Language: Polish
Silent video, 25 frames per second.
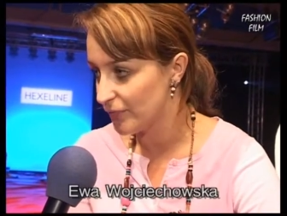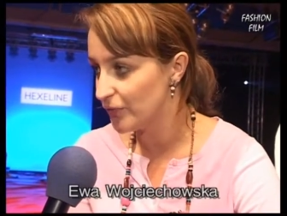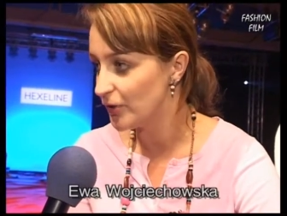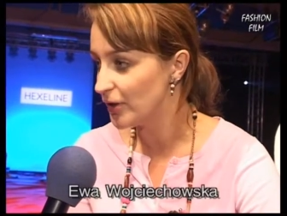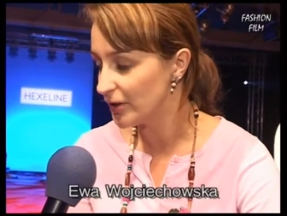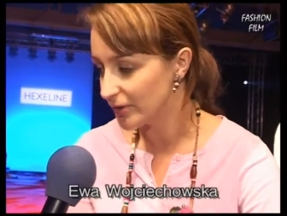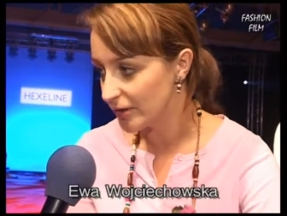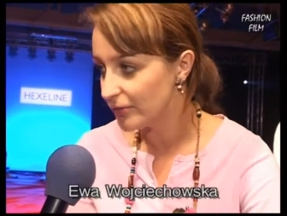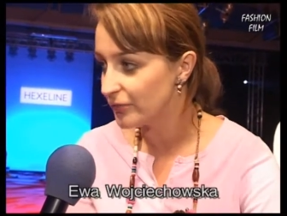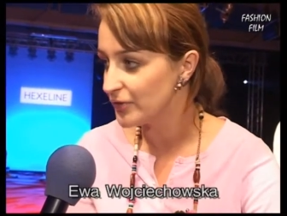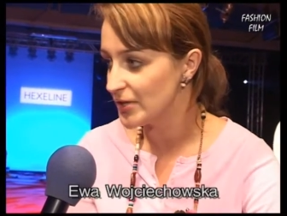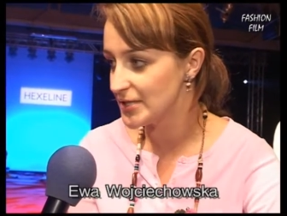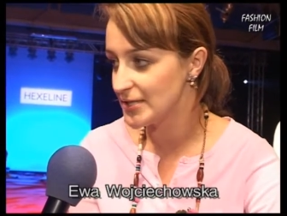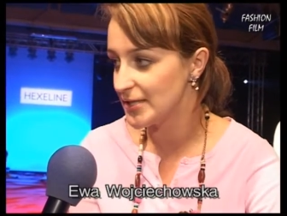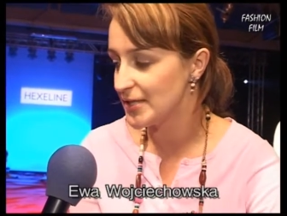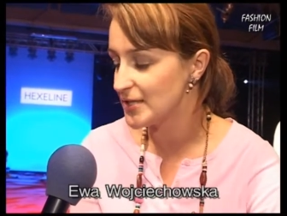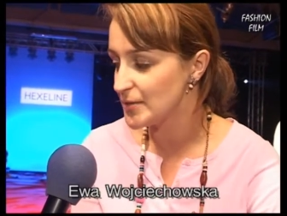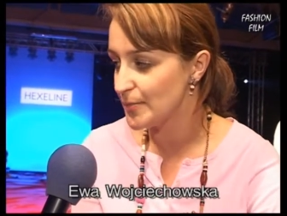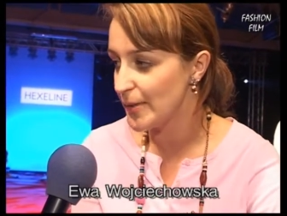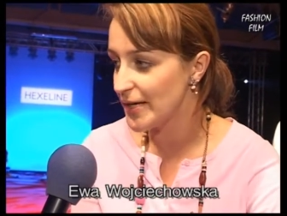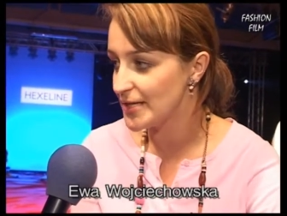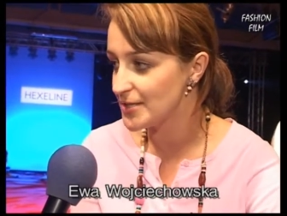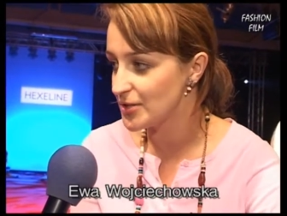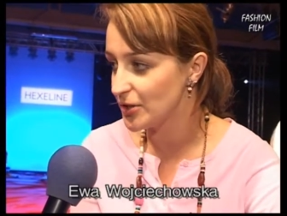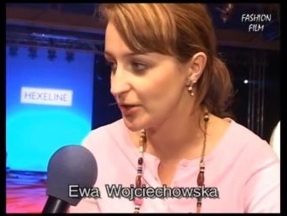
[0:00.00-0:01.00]
bo fioletowy jest
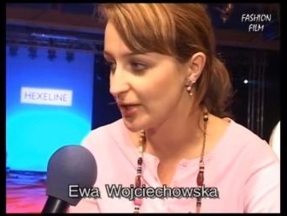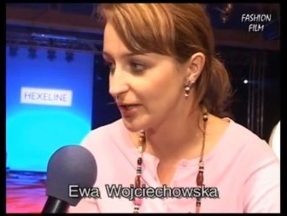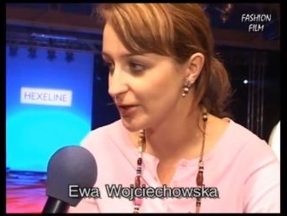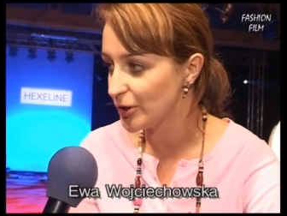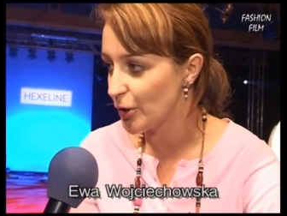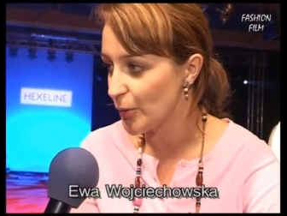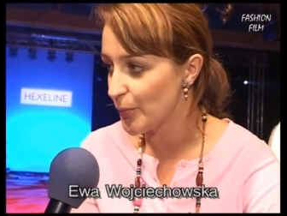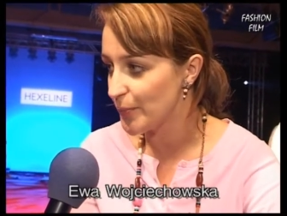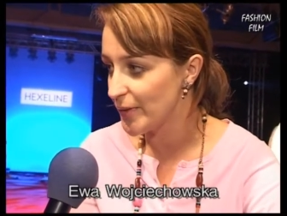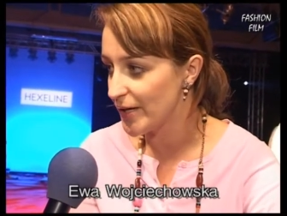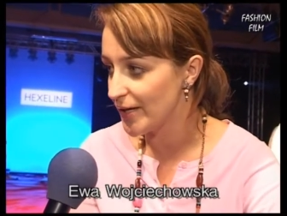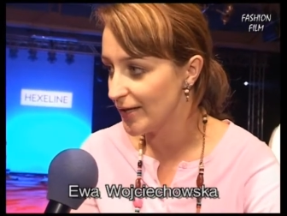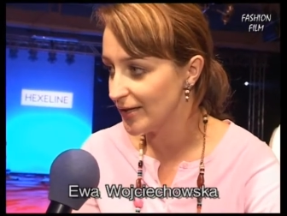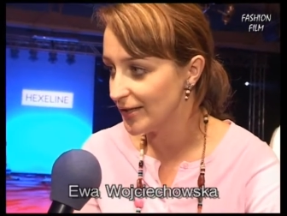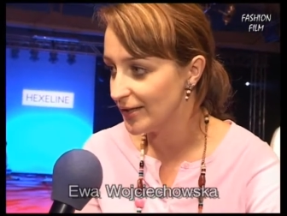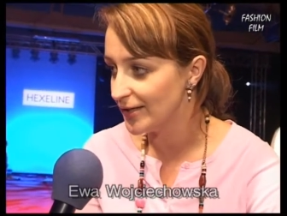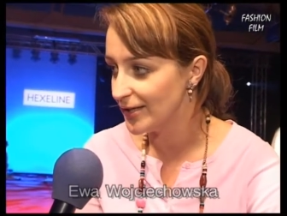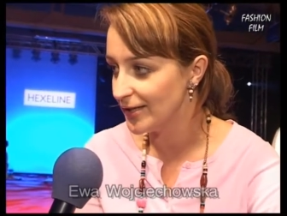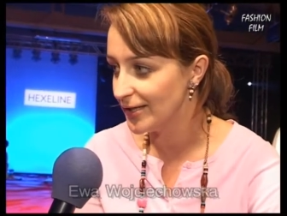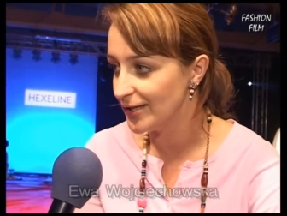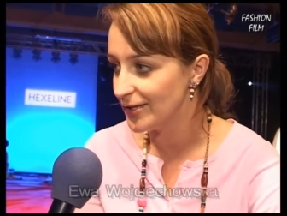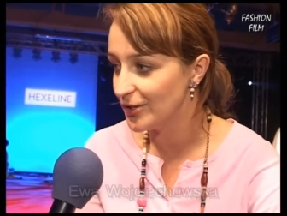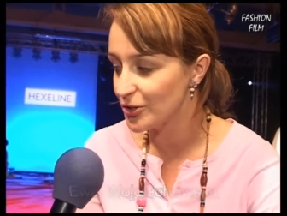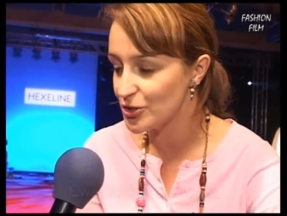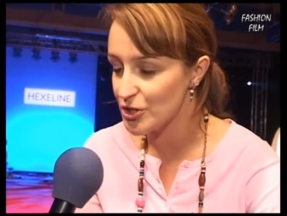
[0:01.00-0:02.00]
teraz bardzo na topie
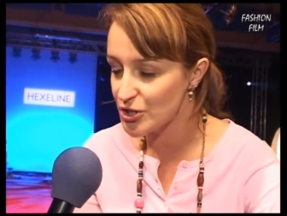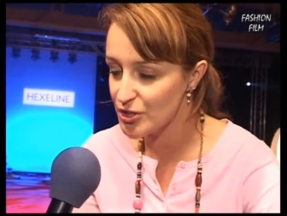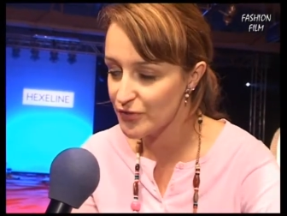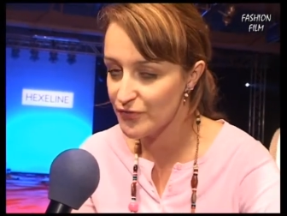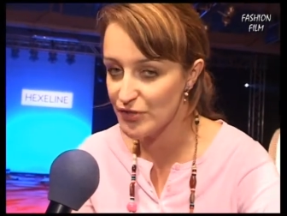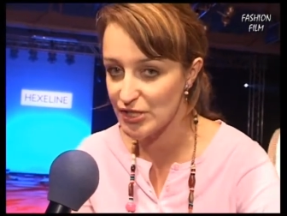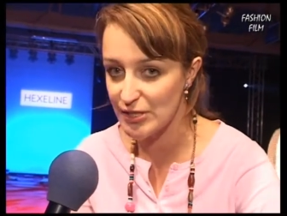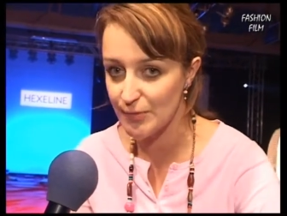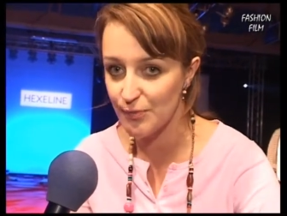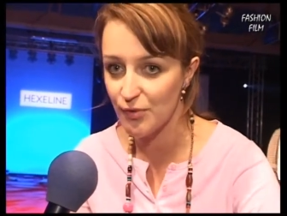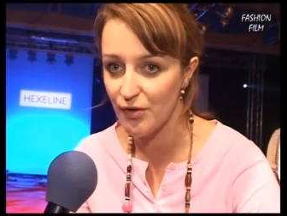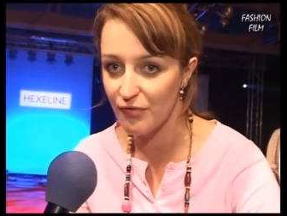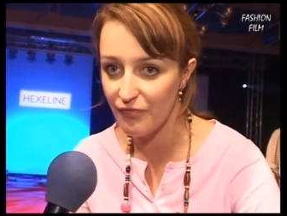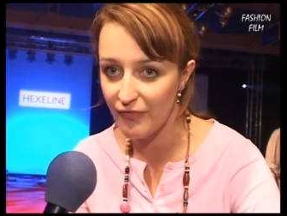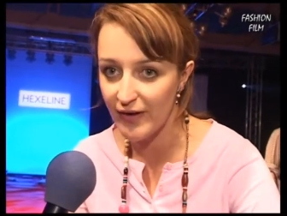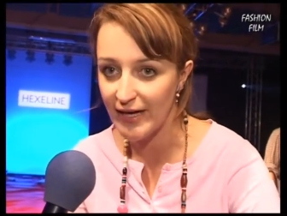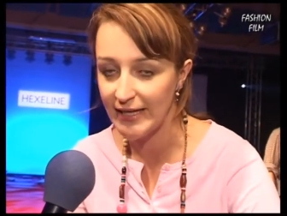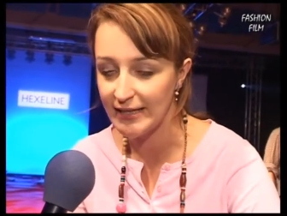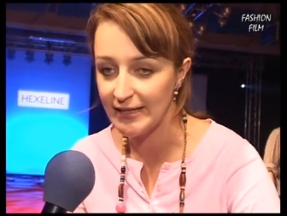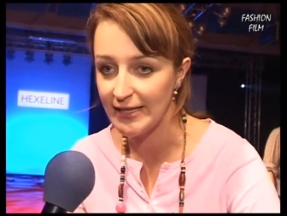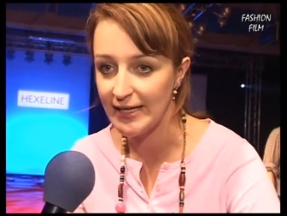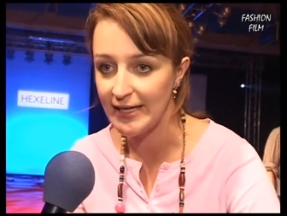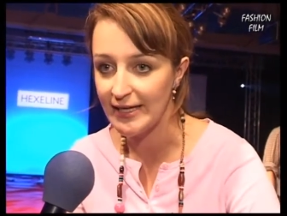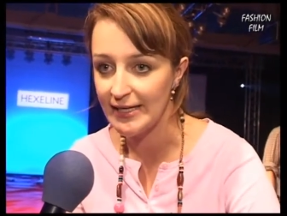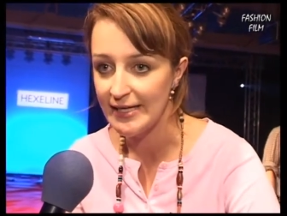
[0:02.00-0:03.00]
i, i to rzeczywiście było
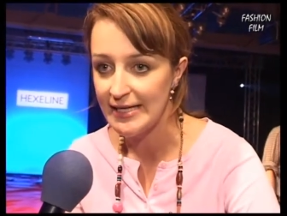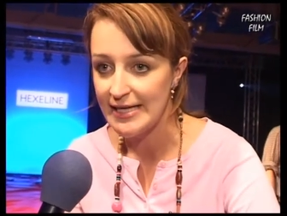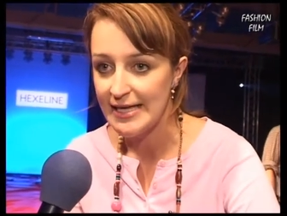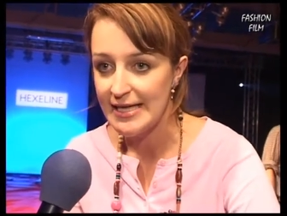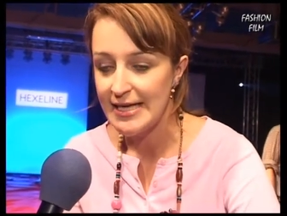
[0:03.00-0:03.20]
fajne.